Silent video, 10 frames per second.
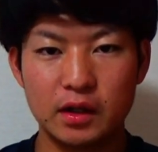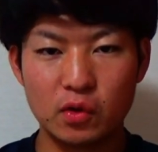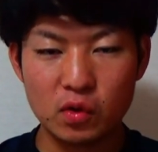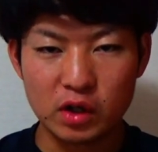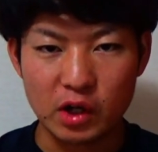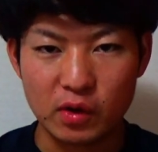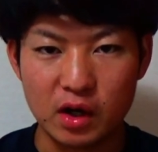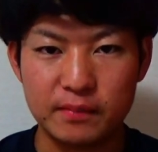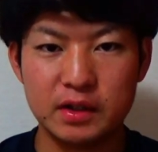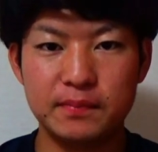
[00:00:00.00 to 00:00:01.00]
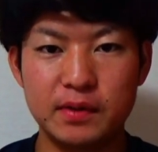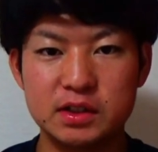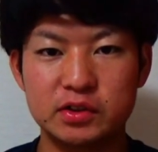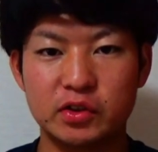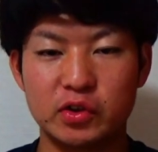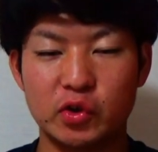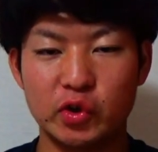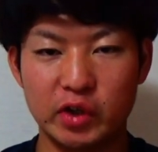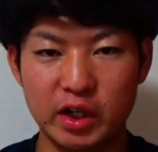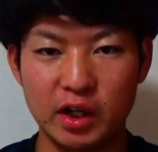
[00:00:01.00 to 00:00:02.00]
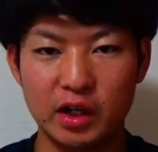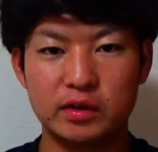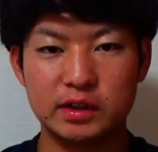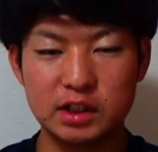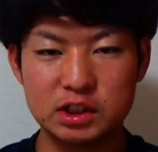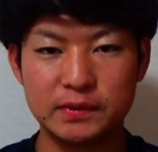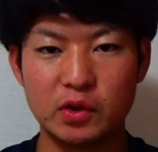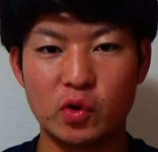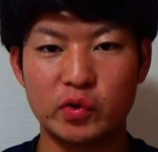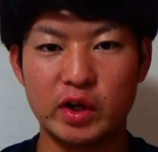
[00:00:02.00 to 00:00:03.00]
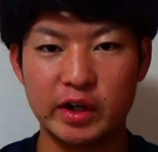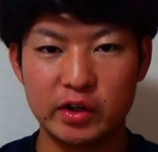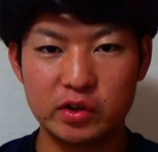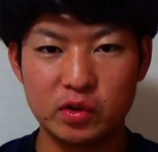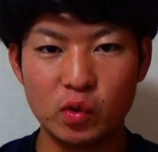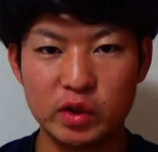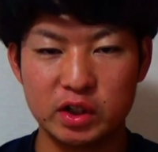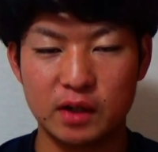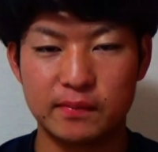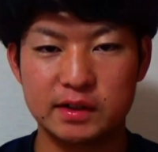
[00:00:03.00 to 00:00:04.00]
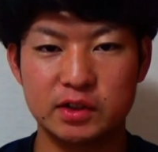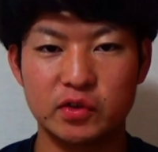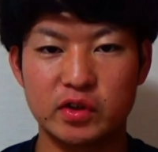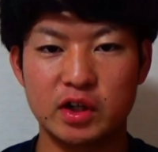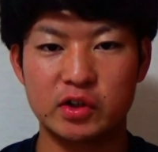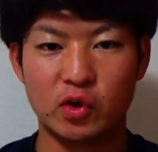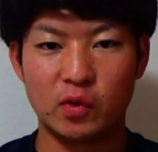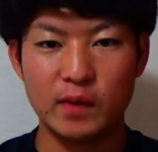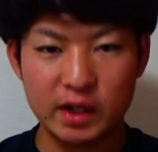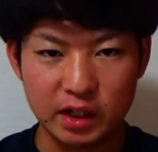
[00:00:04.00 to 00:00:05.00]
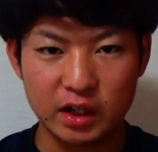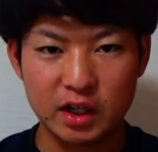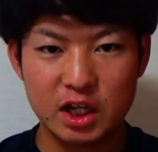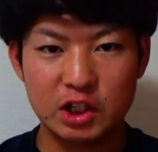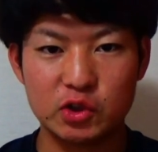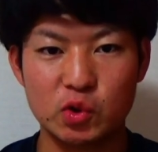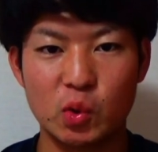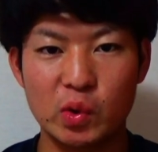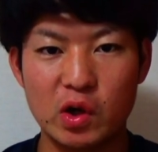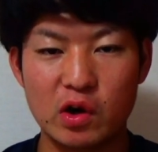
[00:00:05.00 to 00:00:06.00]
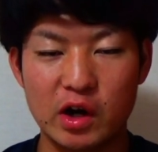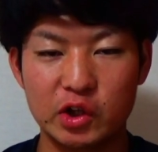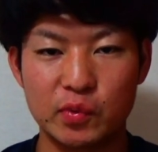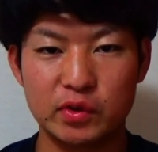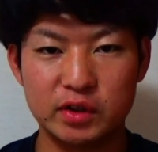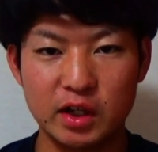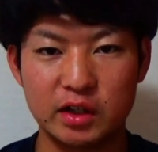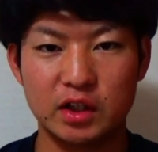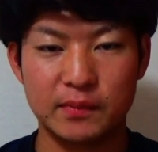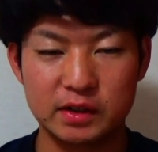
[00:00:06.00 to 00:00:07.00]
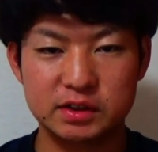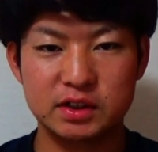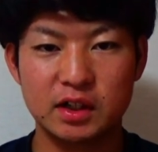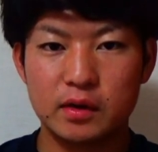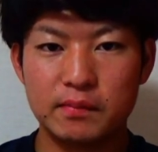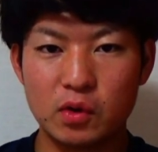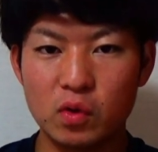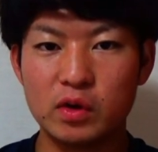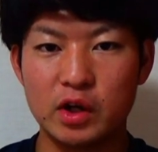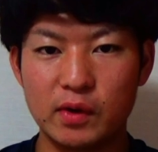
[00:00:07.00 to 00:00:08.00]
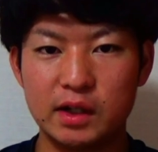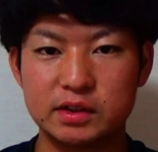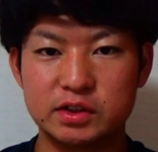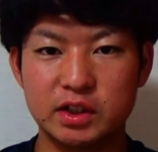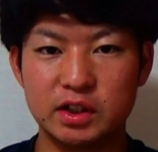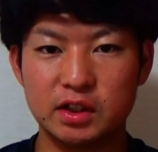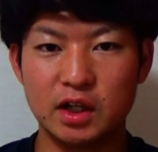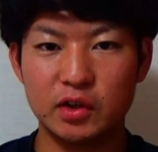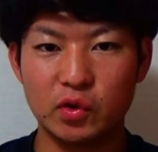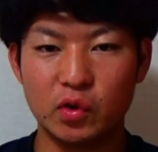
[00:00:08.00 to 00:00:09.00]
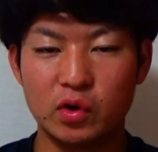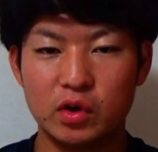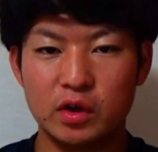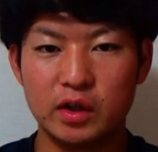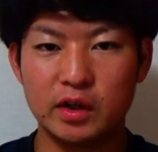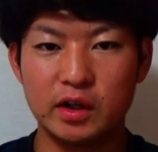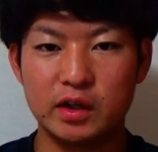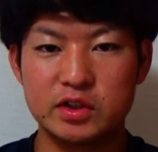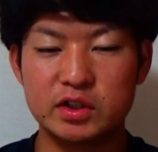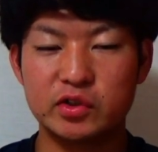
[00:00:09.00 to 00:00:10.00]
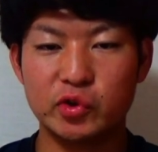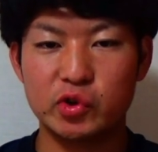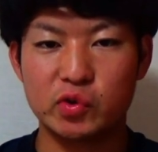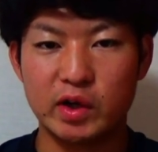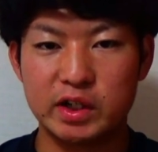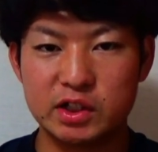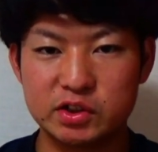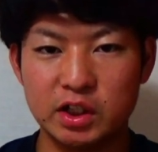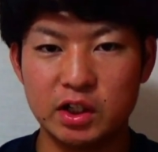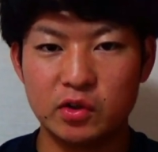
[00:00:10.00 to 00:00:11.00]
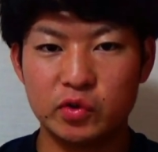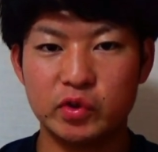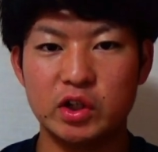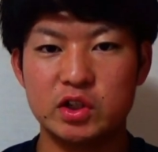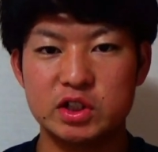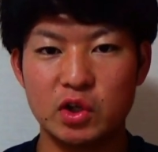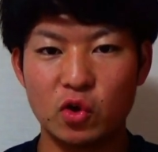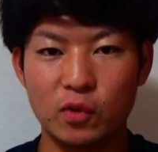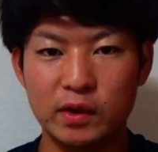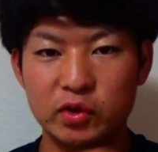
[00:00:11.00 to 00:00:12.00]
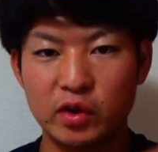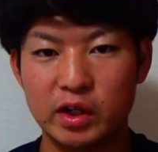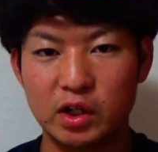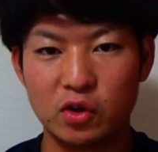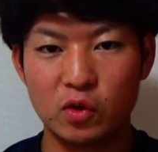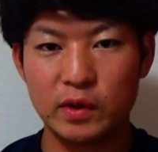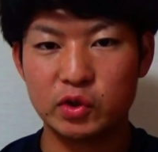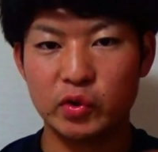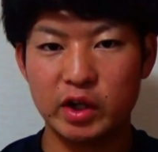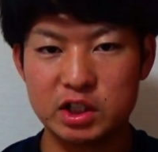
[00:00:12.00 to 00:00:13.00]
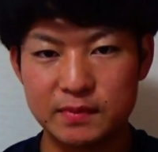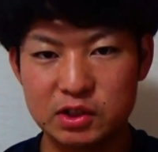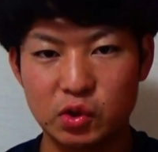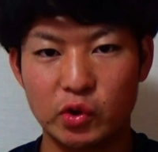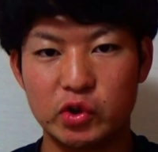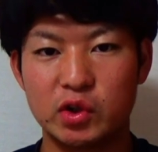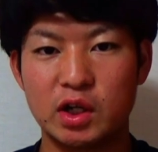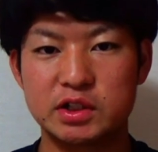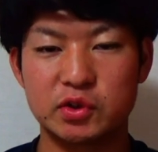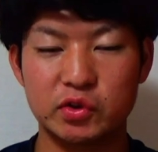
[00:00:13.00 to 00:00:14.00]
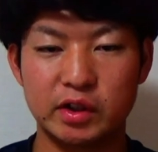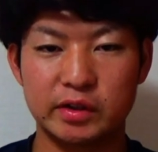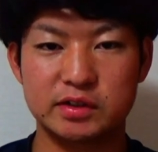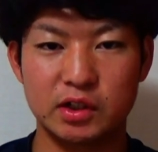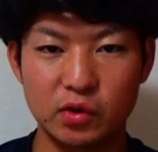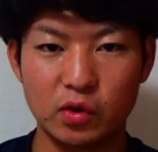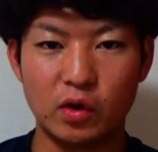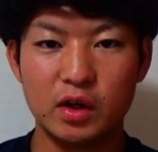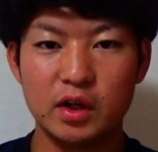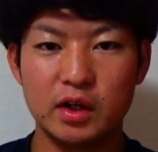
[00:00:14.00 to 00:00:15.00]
今回はミニプレゼントということで、夏休みに行われる大きなプレゼント企画の前に一つ行おうかなと思ってやっています。今回は Twitter と、チャンネル登録はいらずに、本当に下のコメント欄にコメントお願いしますという感じで撮ったんですけど、